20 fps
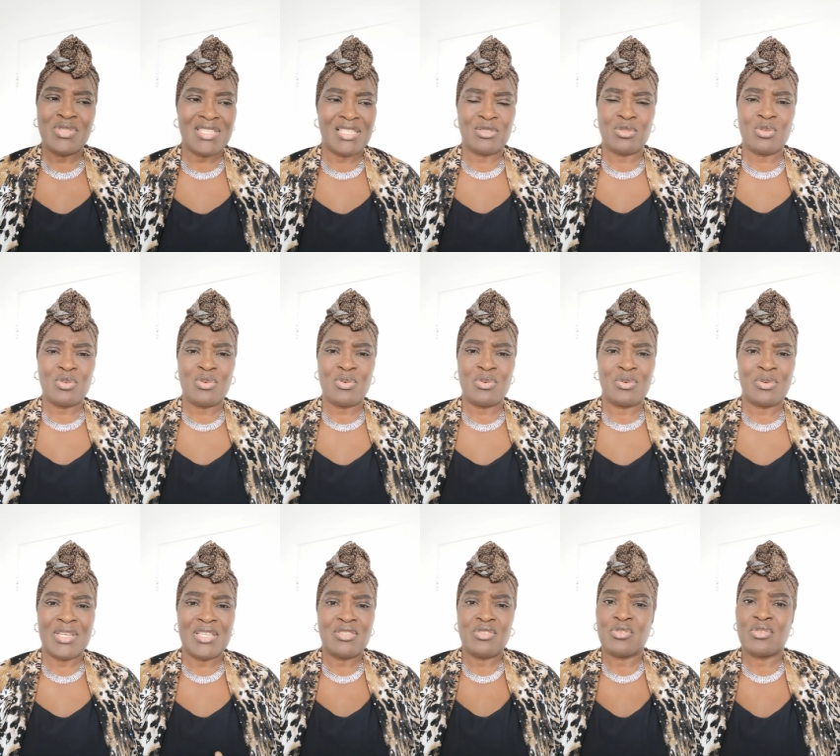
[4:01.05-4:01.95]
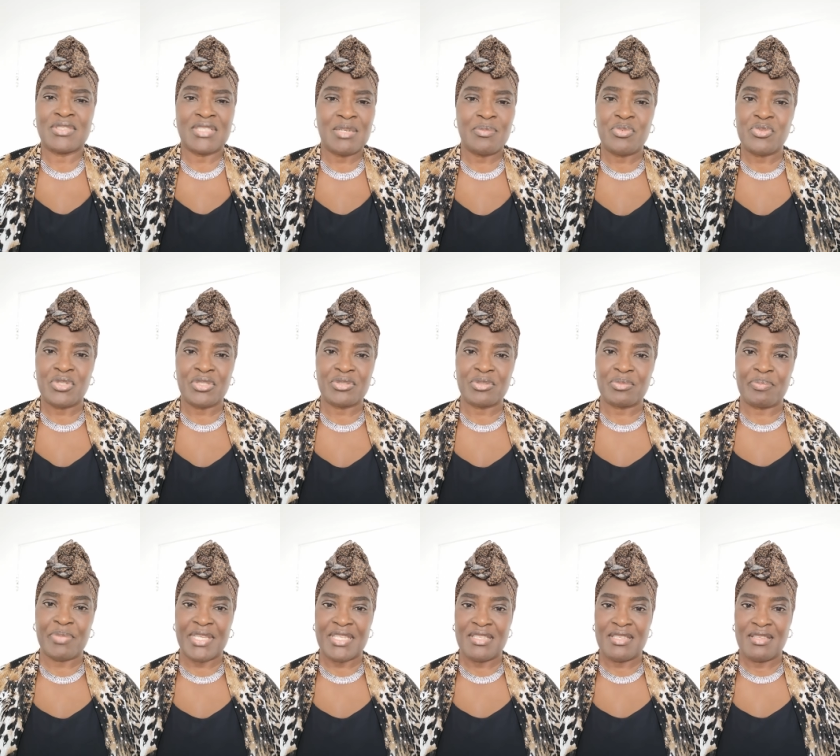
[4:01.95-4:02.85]
c'est trop insultant pour notre
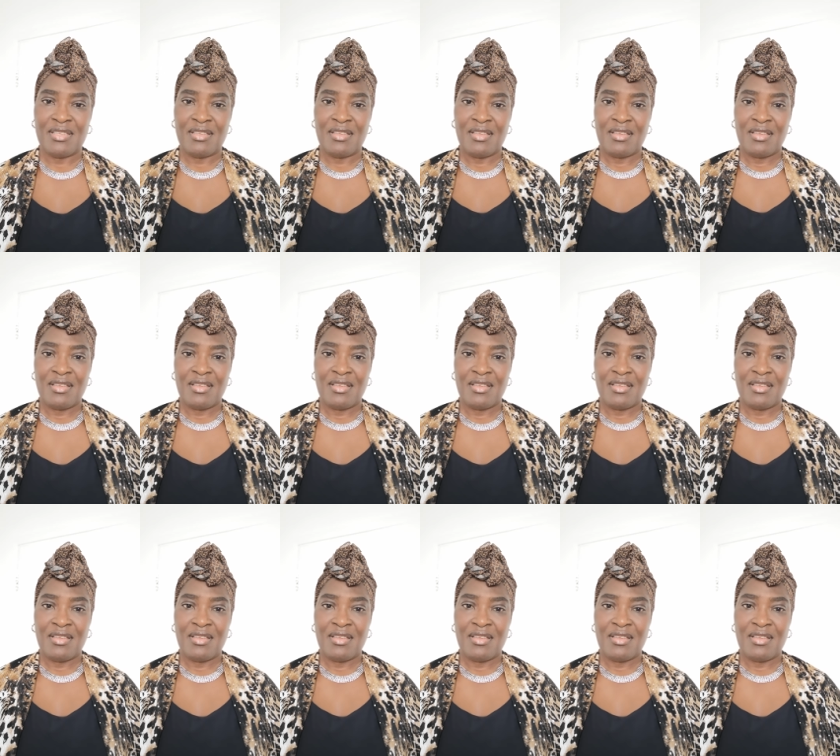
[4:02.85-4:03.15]
pays